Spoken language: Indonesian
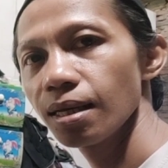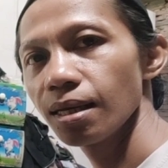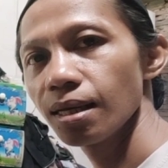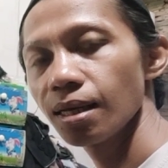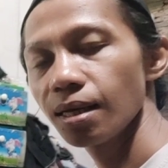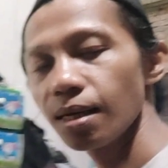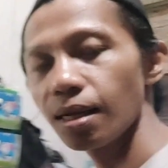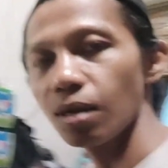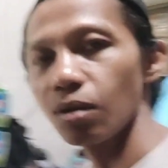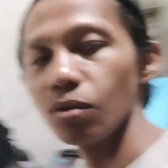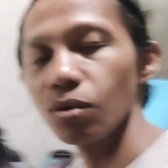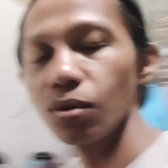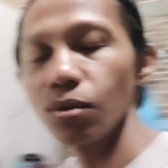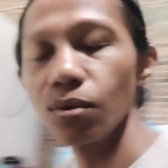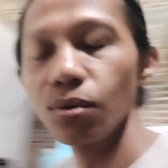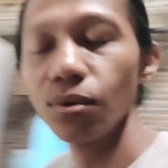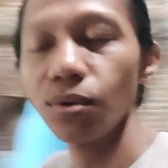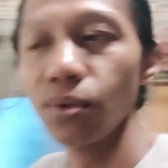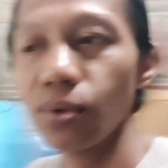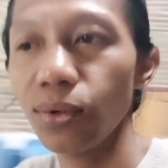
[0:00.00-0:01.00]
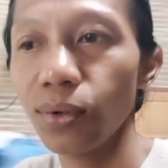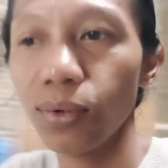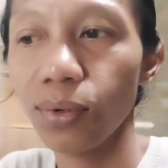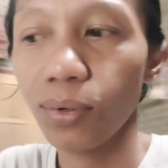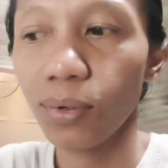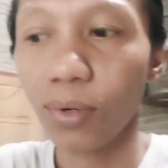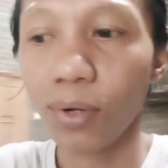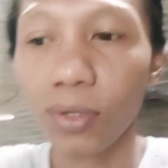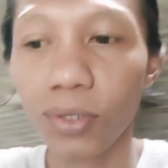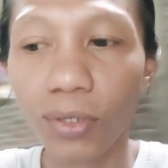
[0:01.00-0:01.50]
dan
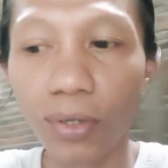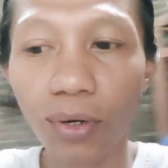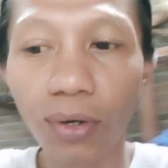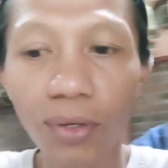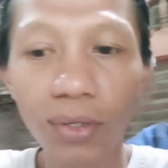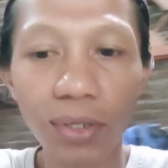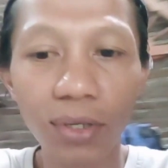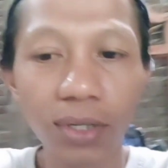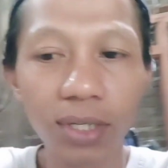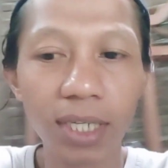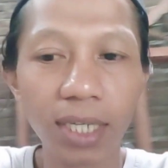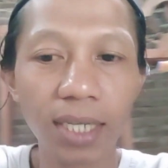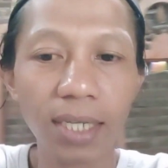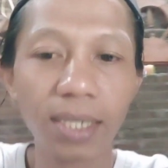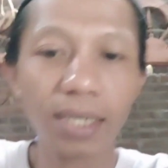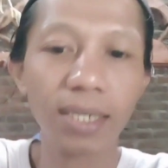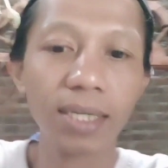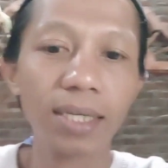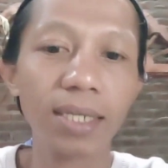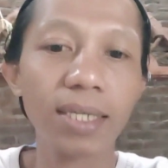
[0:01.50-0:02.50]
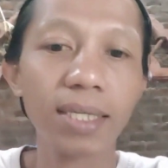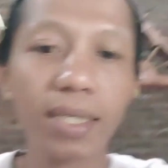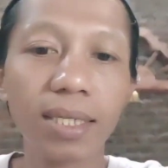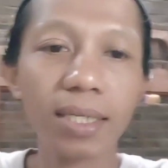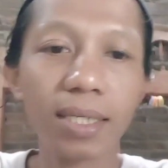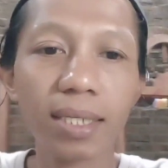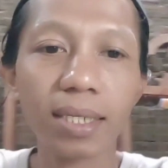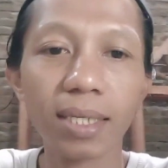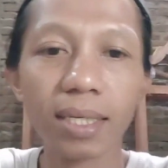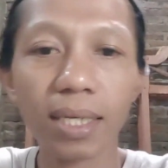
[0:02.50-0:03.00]
untuk konco-konco sing
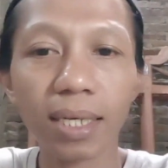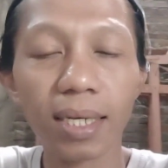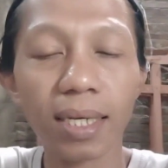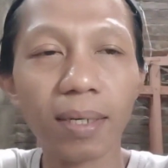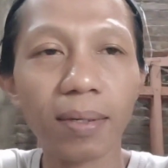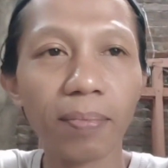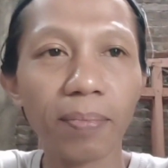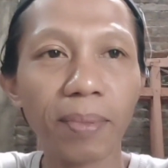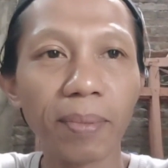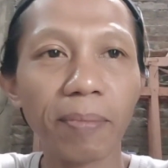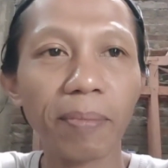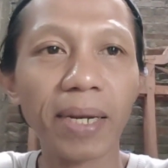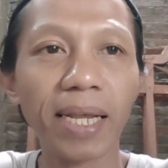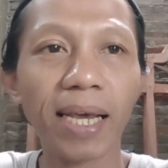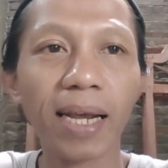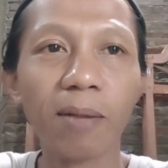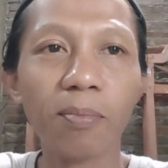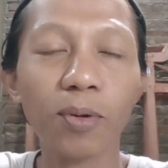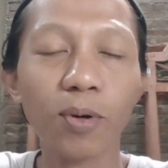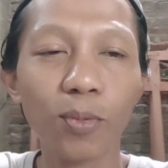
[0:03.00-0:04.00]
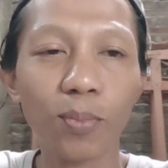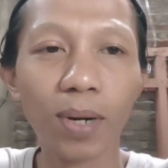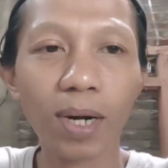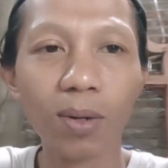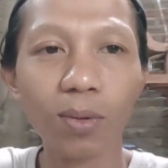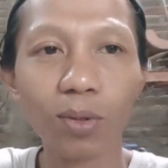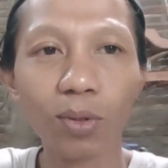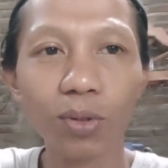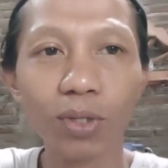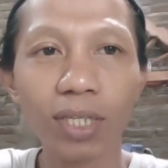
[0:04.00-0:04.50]
uh, memelihara burung
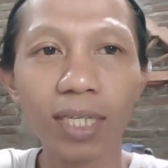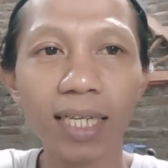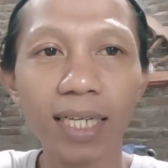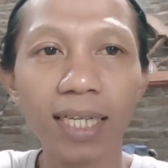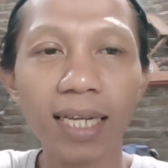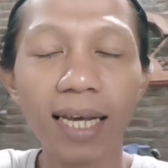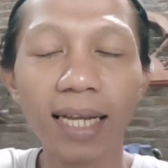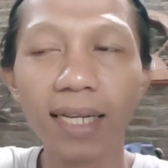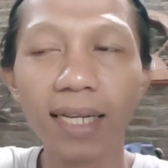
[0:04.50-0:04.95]
perkutut sing dari